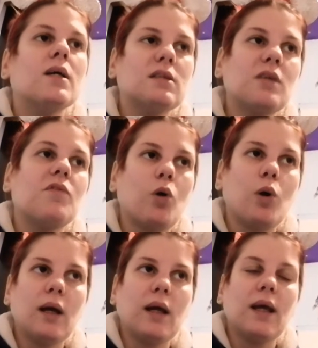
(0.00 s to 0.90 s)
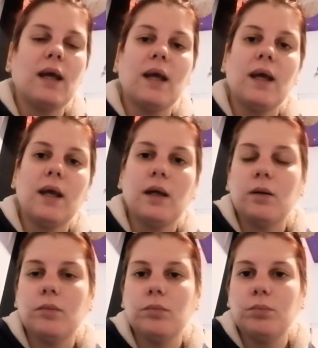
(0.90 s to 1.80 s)
sì farò
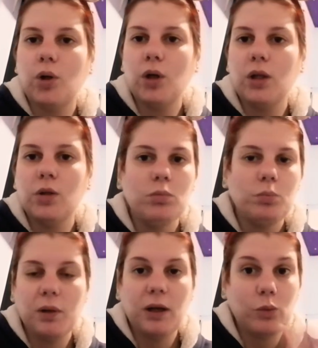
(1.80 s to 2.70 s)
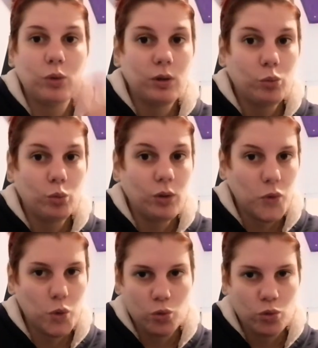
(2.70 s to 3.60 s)
anche mm, poi perché tu, tutti i
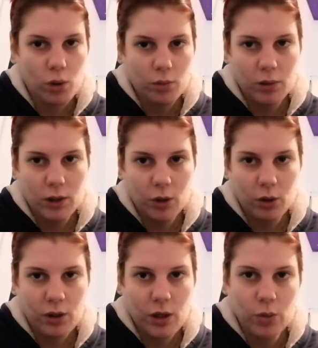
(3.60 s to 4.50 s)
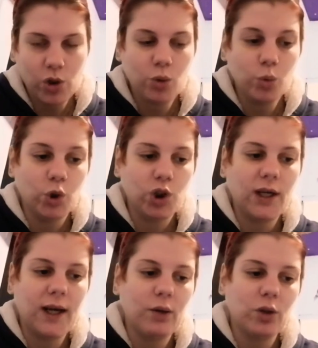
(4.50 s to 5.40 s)
video non so in che ordine usci,
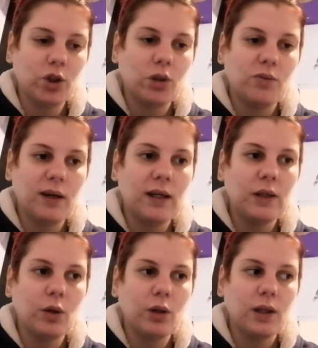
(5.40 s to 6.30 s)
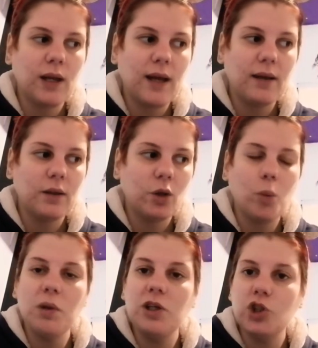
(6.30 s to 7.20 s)
usciranno cerco di farli in ordine di
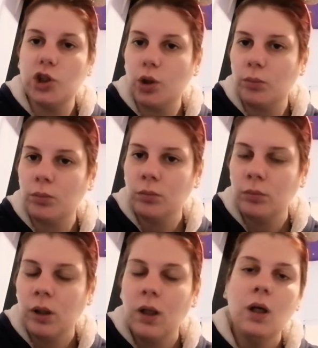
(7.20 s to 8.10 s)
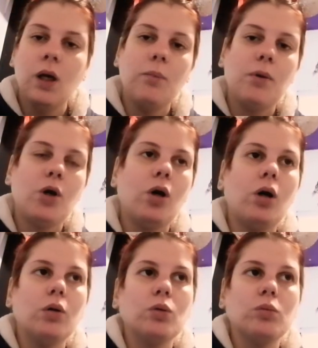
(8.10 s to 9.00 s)
come li giro
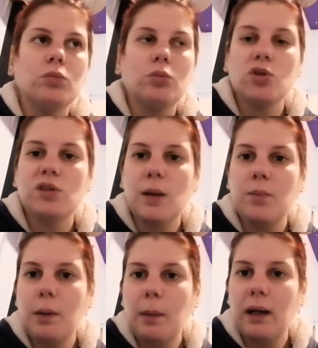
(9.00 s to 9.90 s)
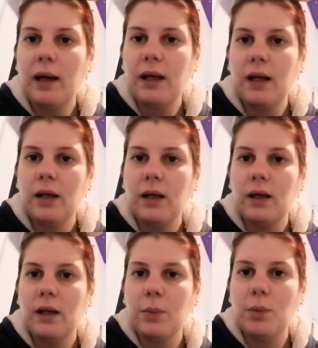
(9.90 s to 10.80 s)
però non, non, sempre
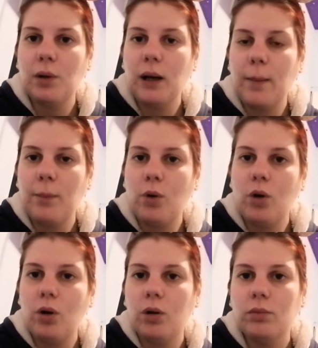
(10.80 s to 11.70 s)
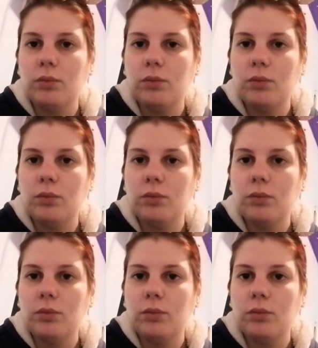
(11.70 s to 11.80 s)
magari li programmo